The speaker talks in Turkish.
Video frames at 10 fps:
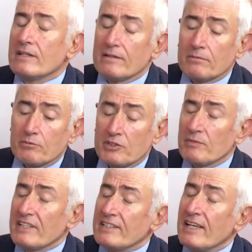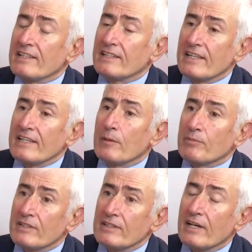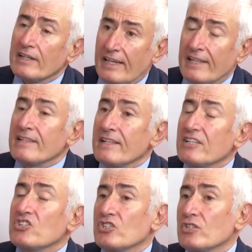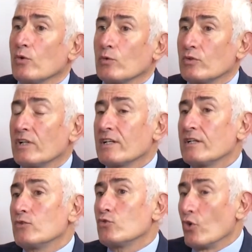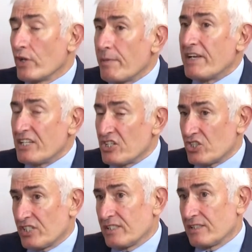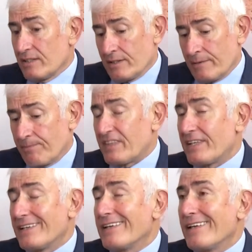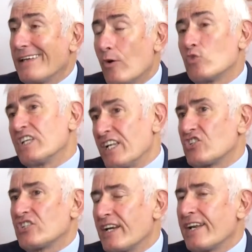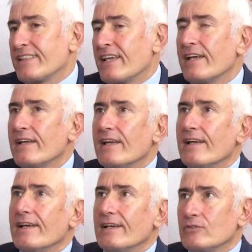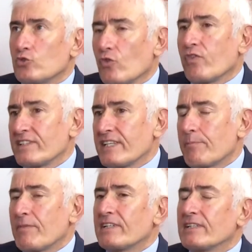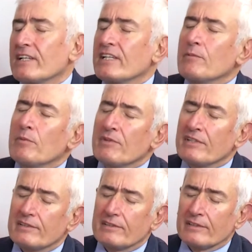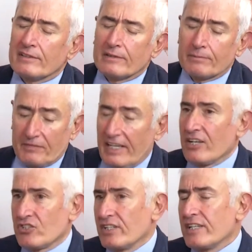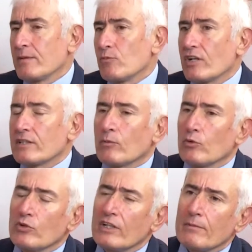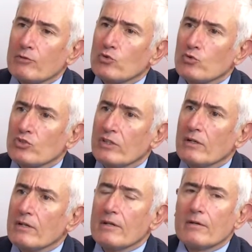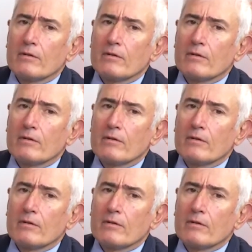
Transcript: E, şimdi eski geldikleri yapının da kendileri içinde oldukları döneme ilişkin e, öz eleştirilerinde çok fazla yapmadıkları gibi bir e, eleştiriye de muhatap oluyorlar ama sonuçta